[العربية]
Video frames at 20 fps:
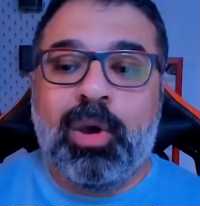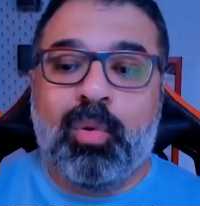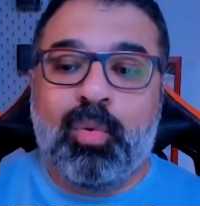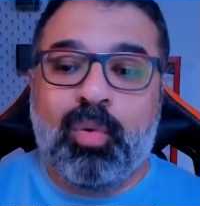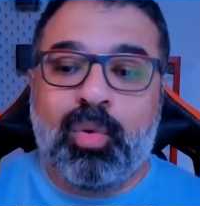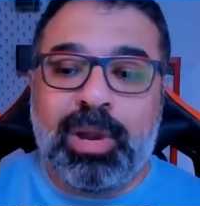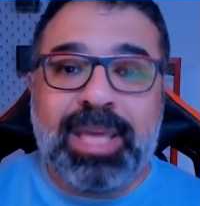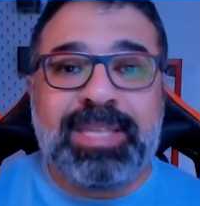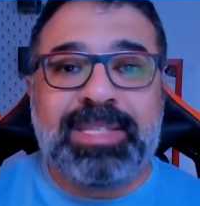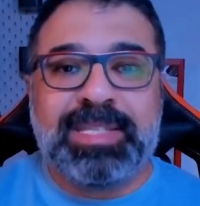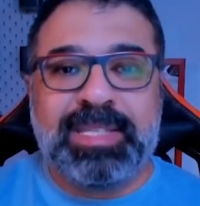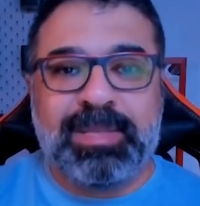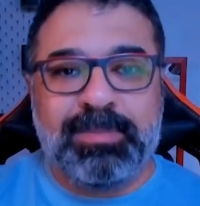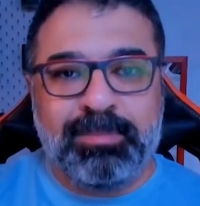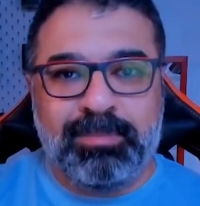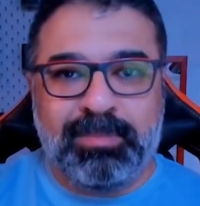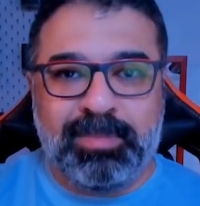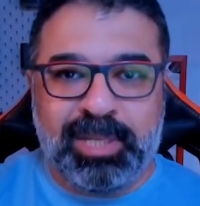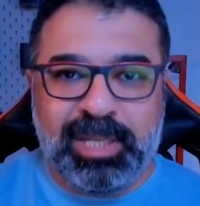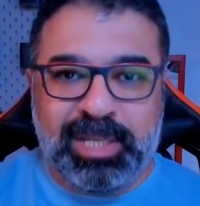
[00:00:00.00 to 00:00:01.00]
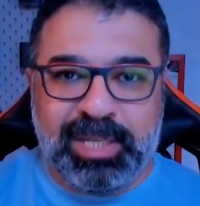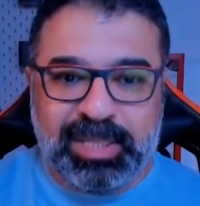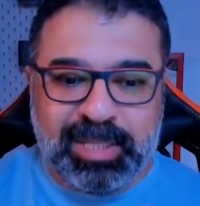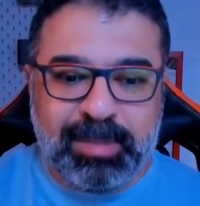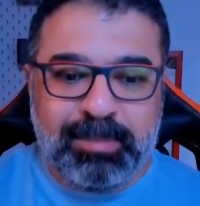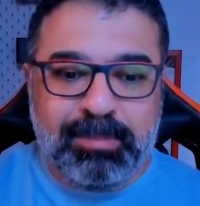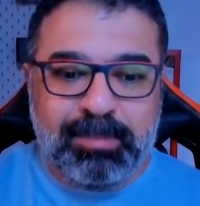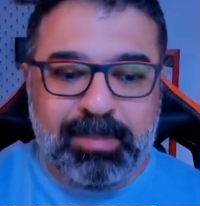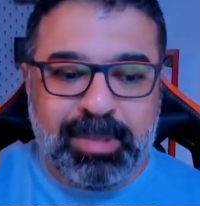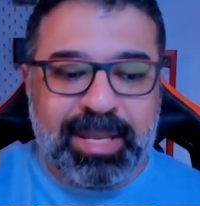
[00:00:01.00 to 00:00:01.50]
ولازم
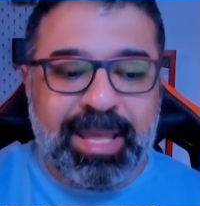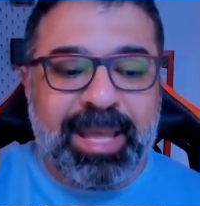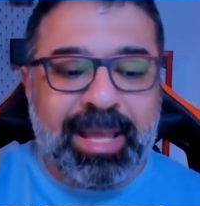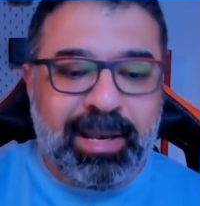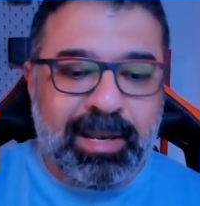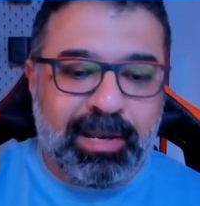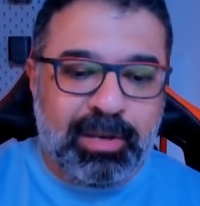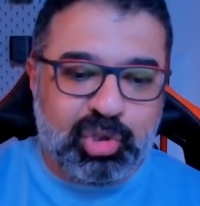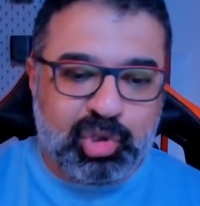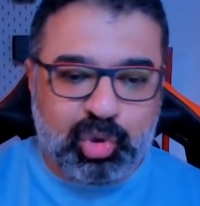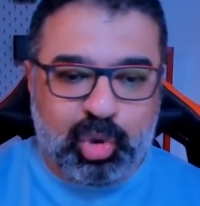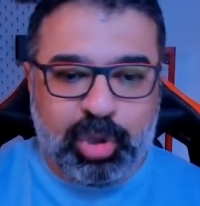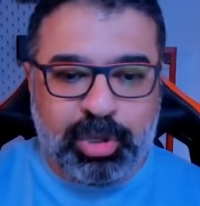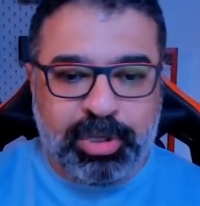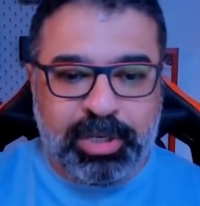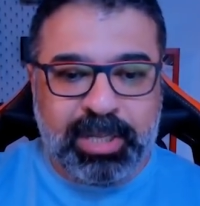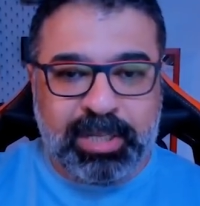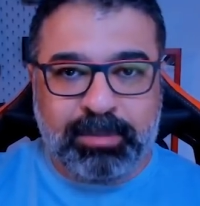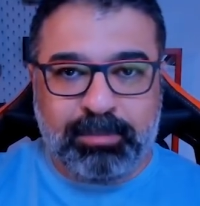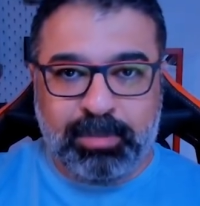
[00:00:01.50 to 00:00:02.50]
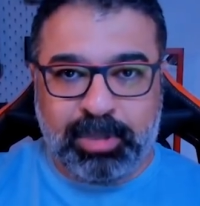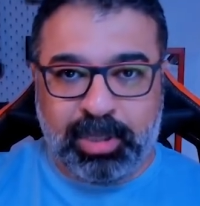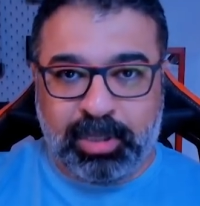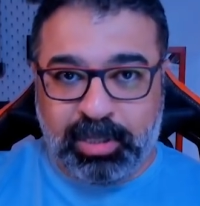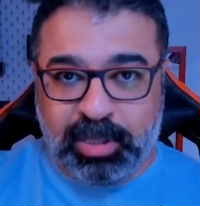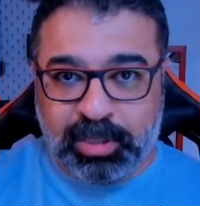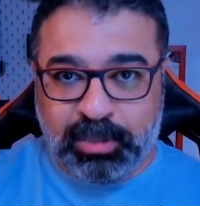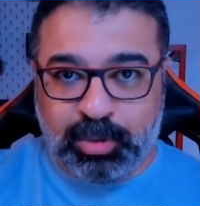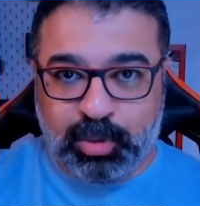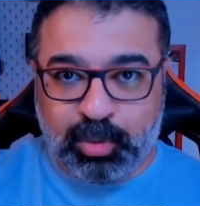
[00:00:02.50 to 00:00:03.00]
يتم نقل شحنات من
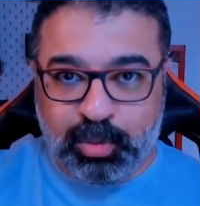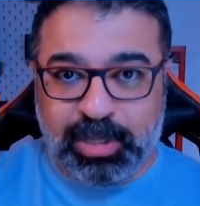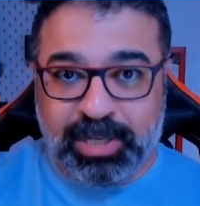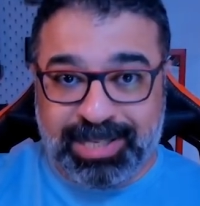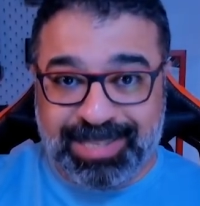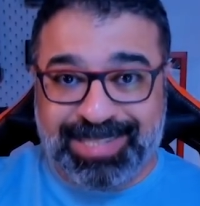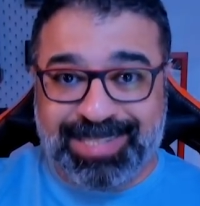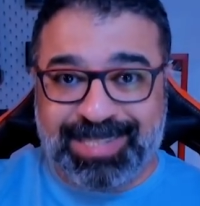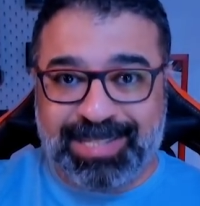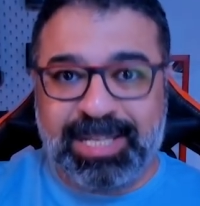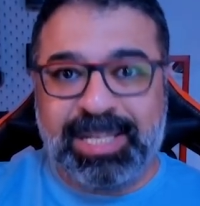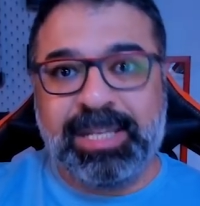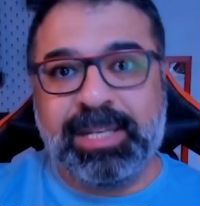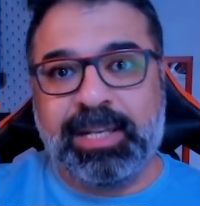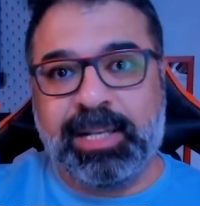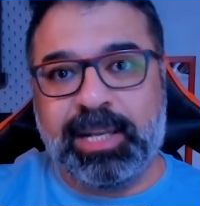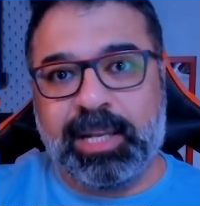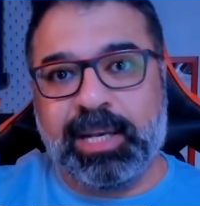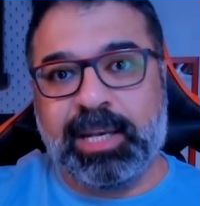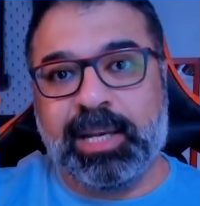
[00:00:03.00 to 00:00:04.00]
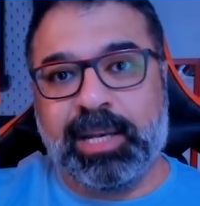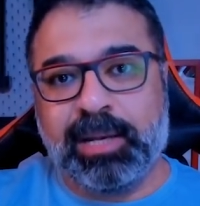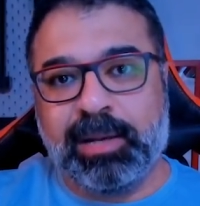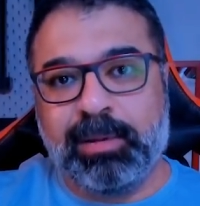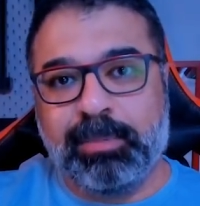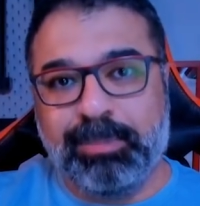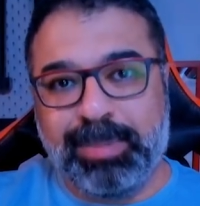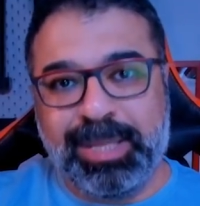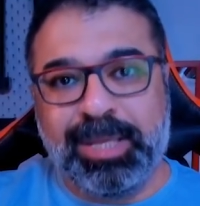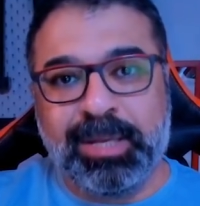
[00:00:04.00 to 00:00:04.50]
النيتروجليسرين
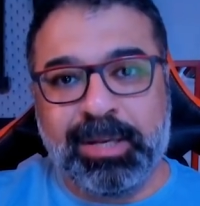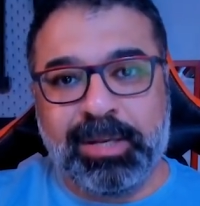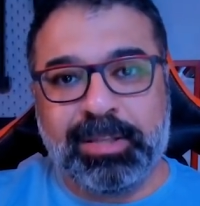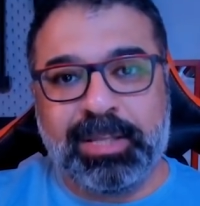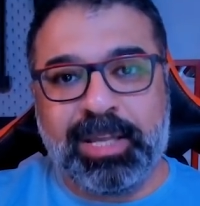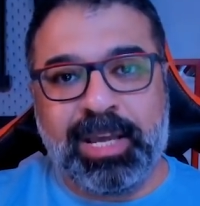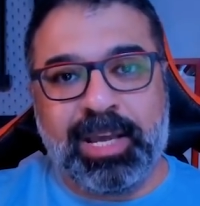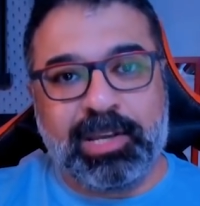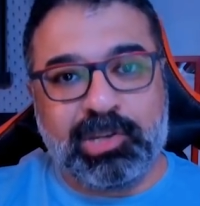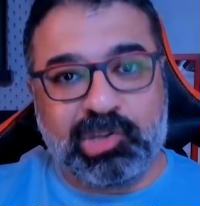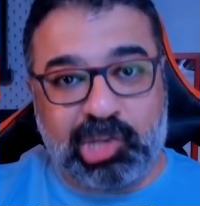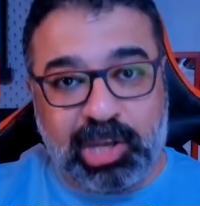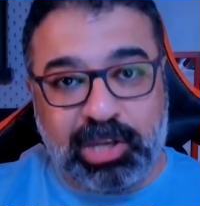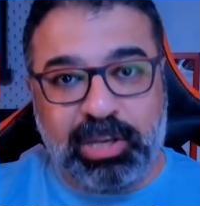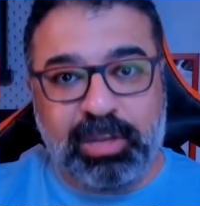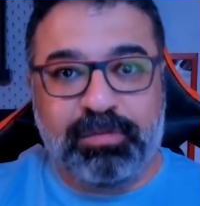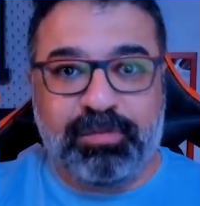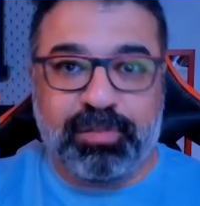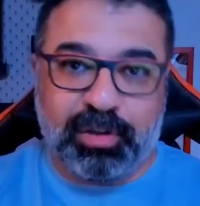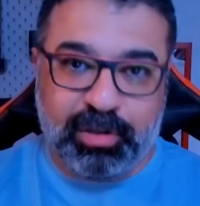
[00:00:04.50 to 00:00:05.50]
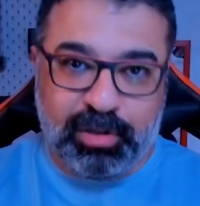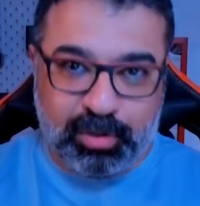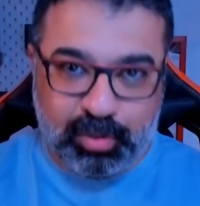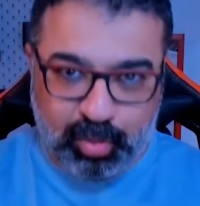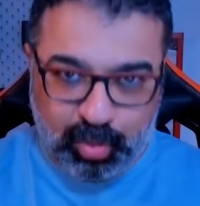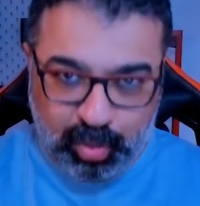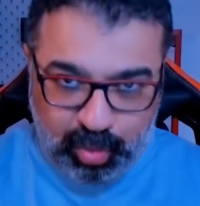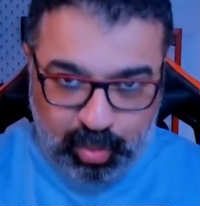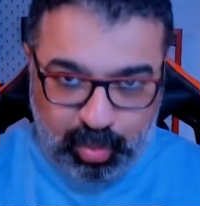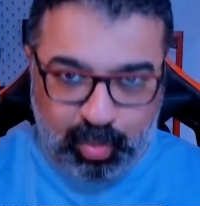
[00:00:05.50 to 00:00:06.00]
للبير ده عشان
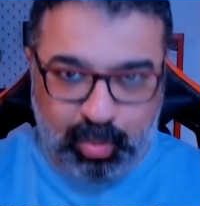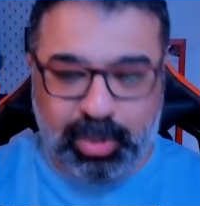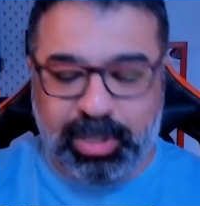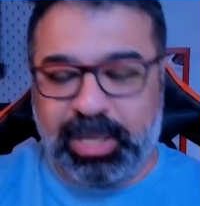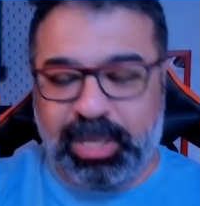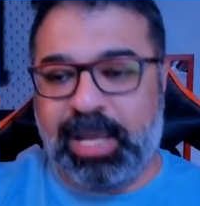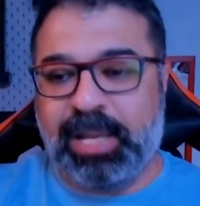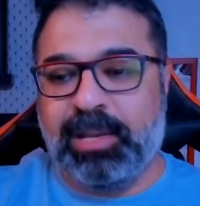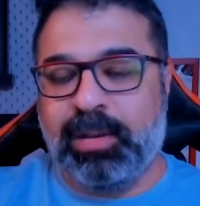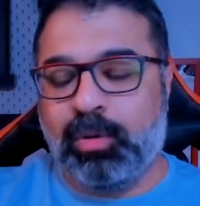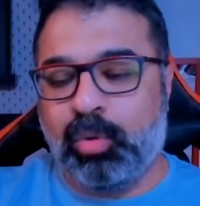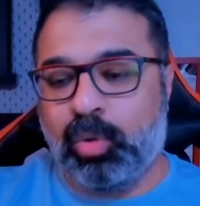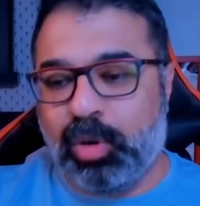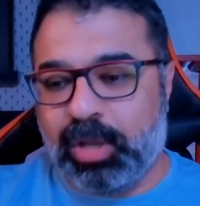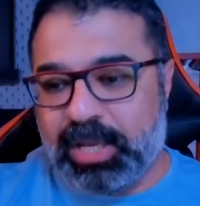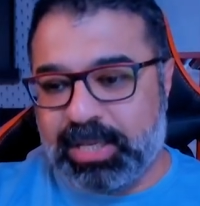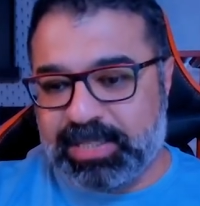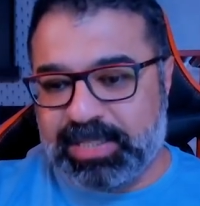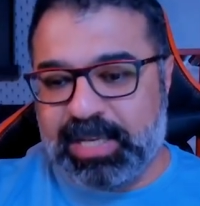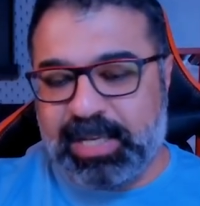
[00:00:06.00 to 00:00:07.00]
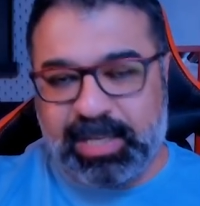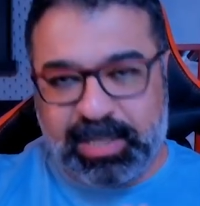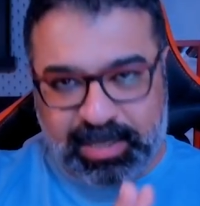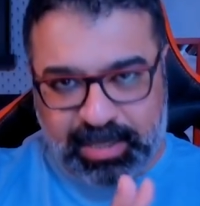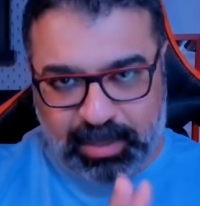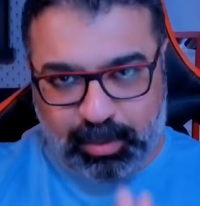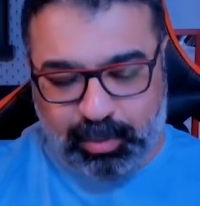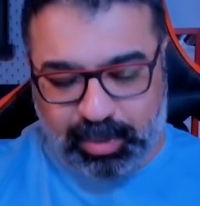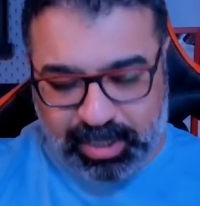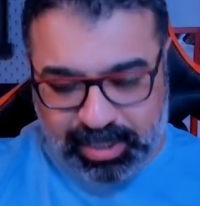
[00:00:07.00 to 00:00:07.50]
يفجروه ويقللوا
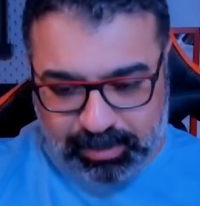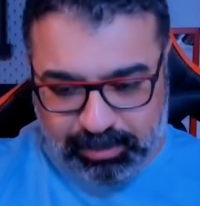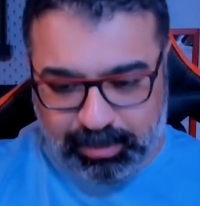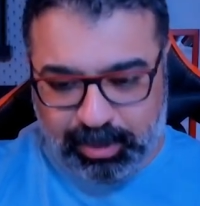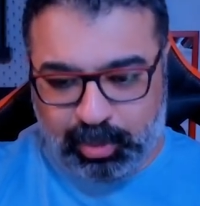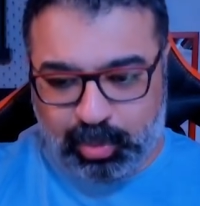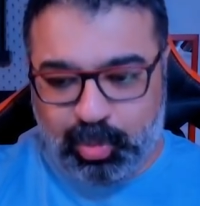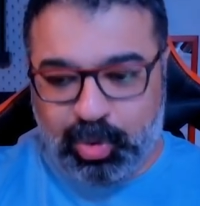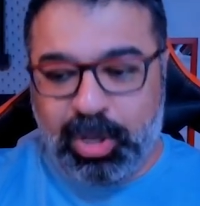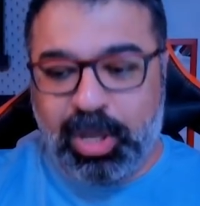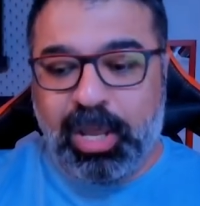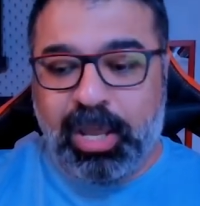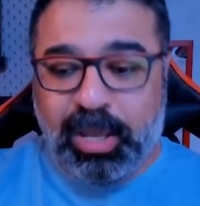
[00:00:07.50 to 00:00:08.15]
الخسائر أو يخمدوا